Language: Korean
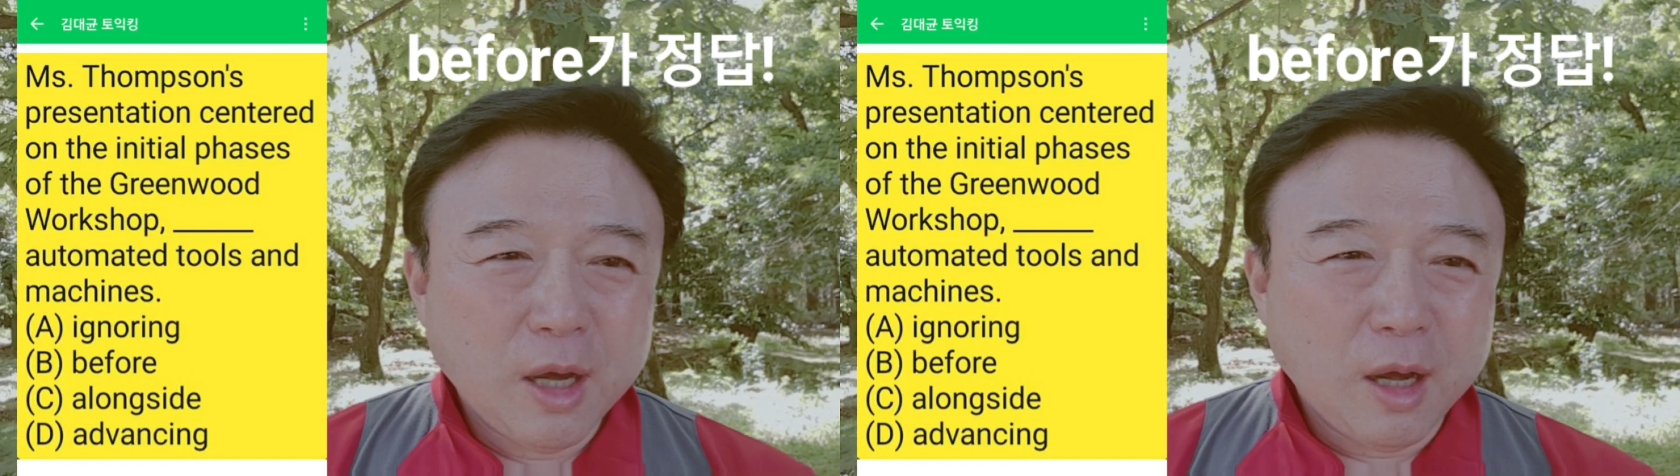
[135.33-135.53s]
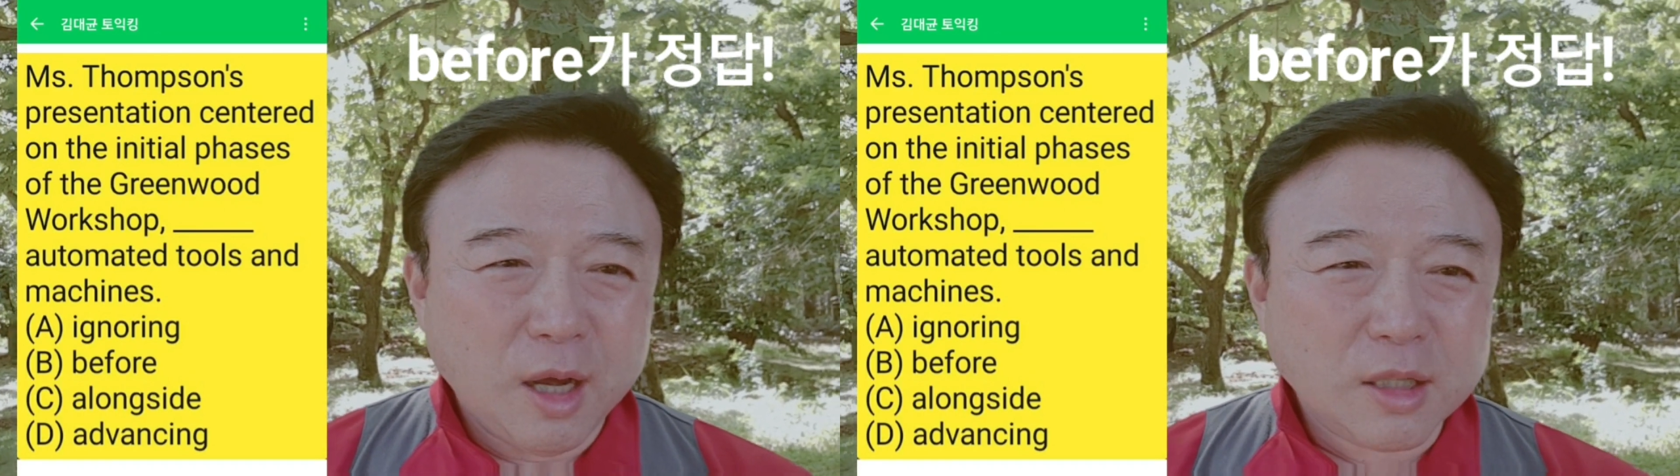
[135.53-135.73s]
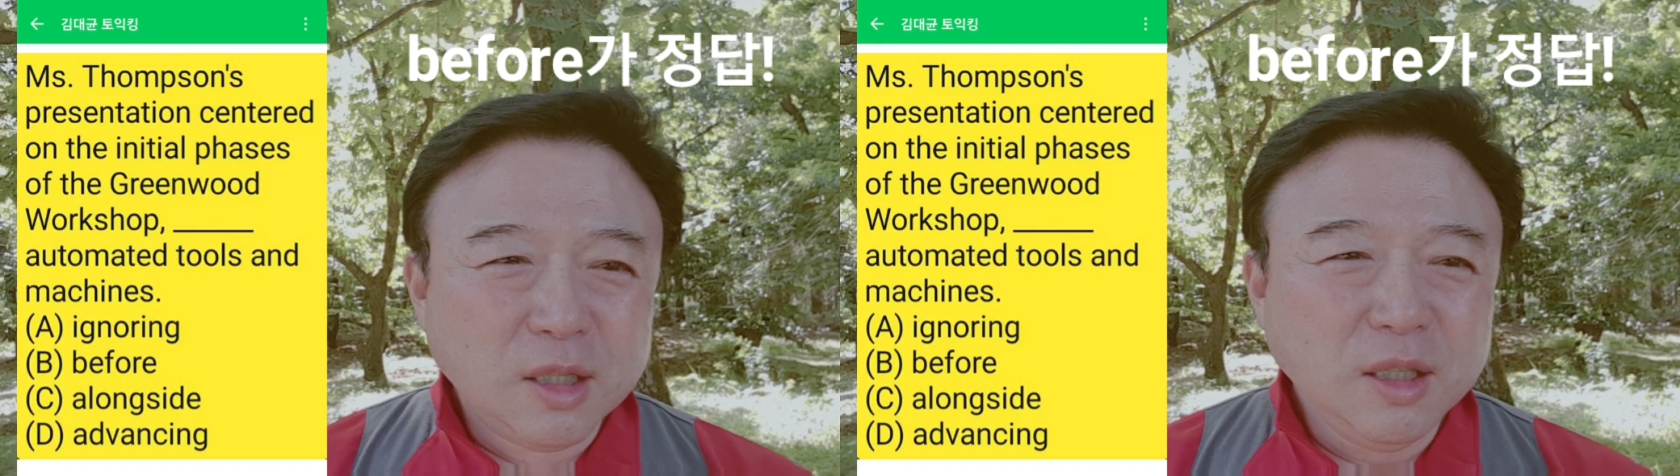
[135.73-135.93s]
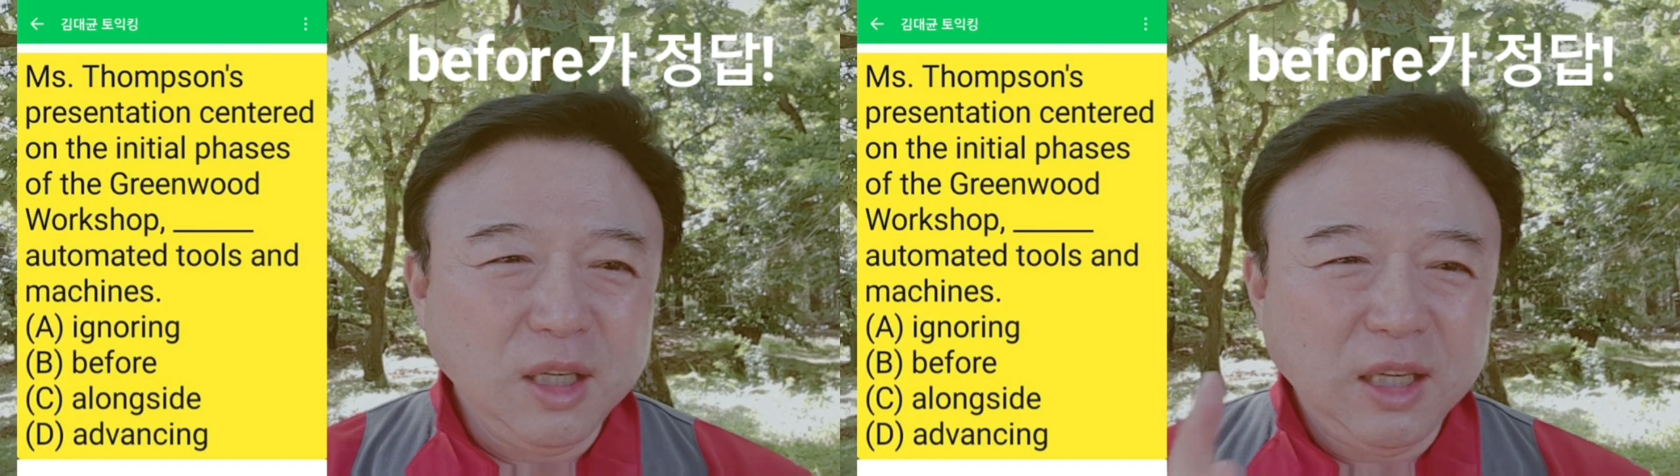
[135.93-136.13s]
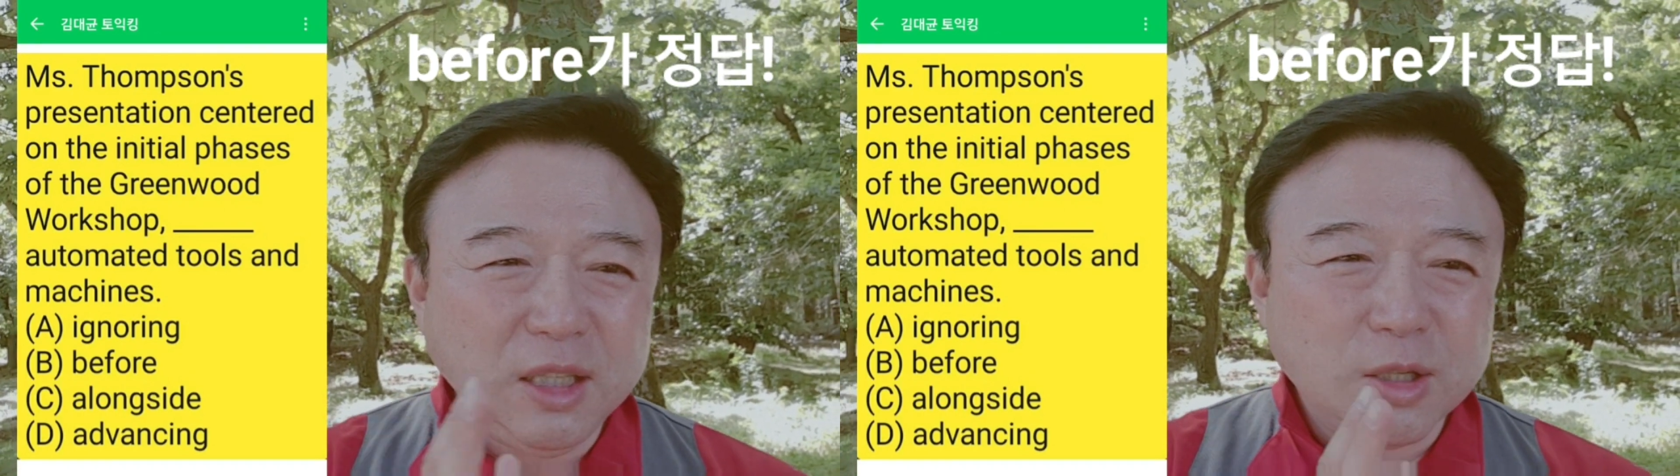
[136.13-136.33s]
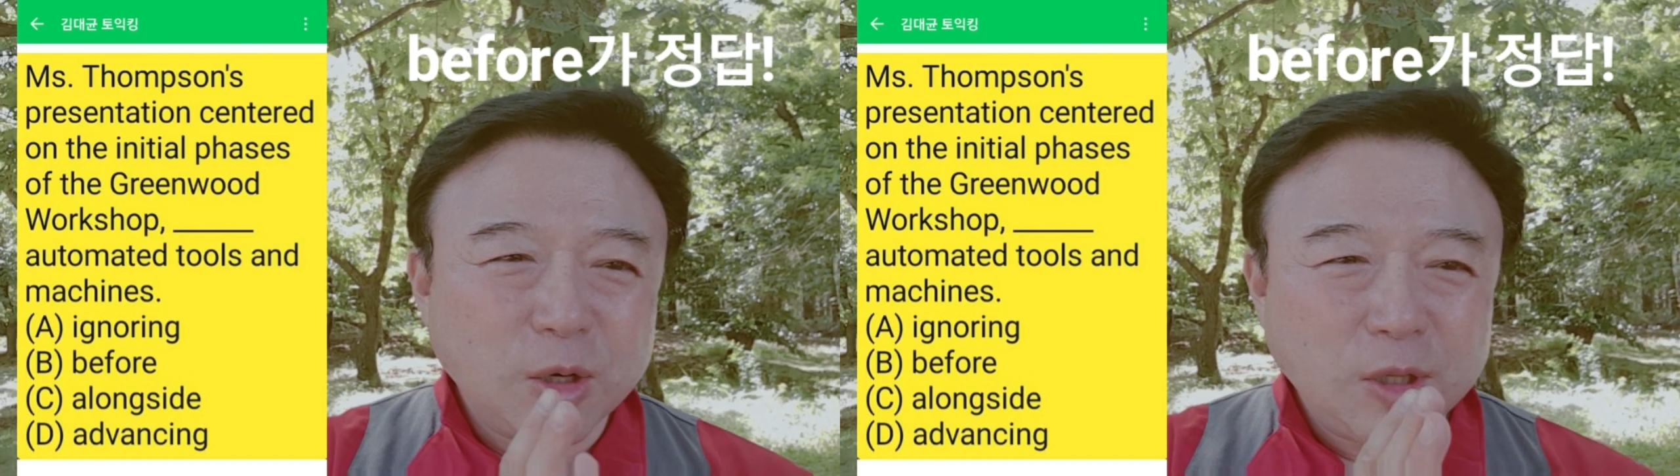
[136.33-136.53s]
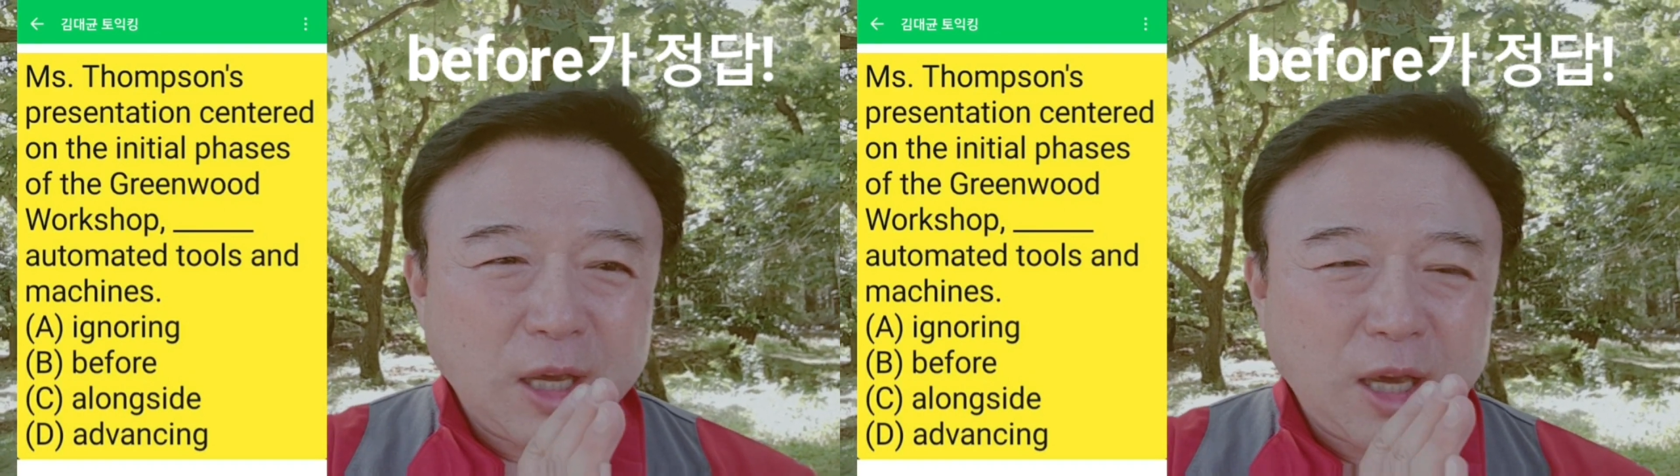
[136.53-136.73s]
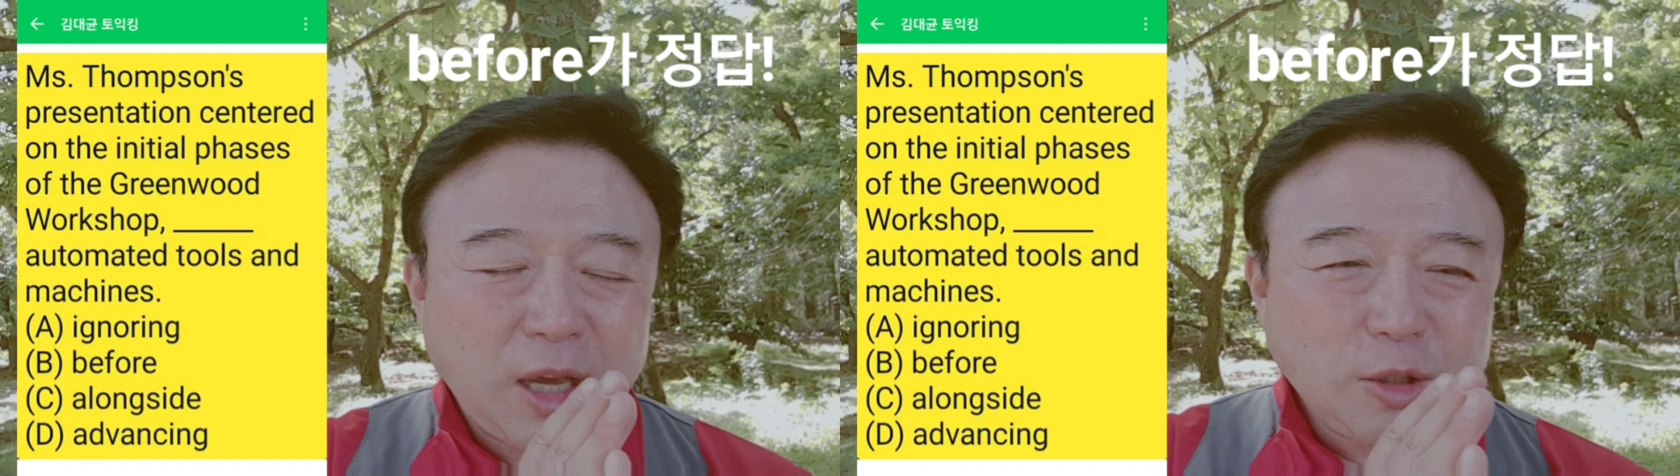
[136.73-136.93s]
아,
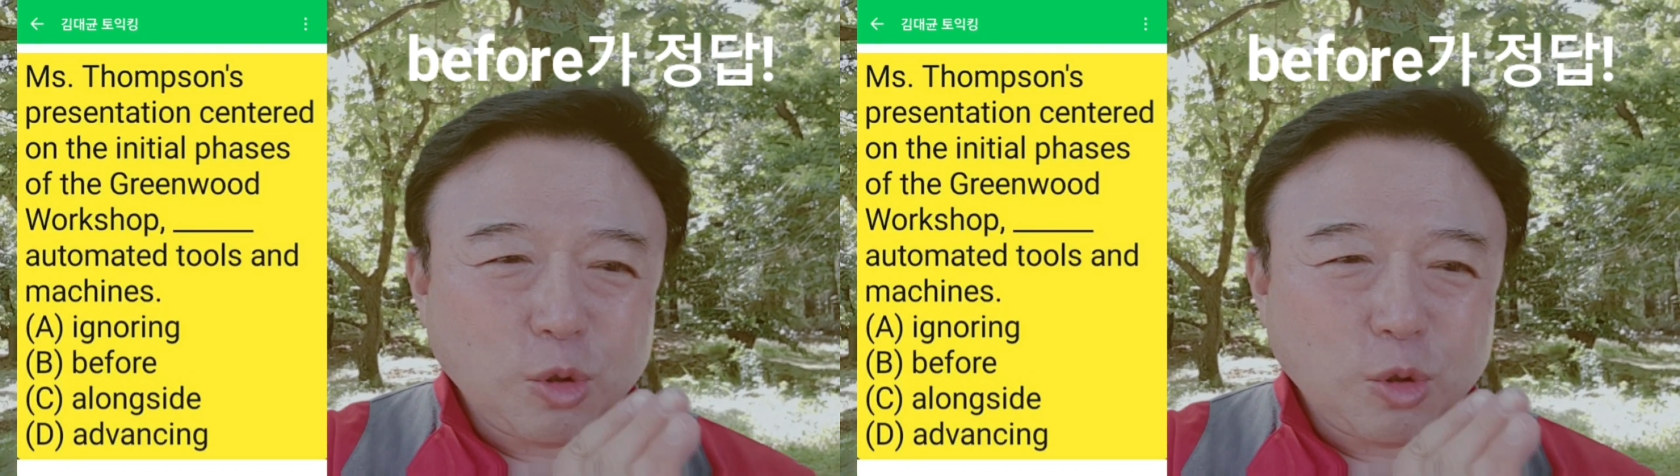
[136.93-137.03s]
그이전에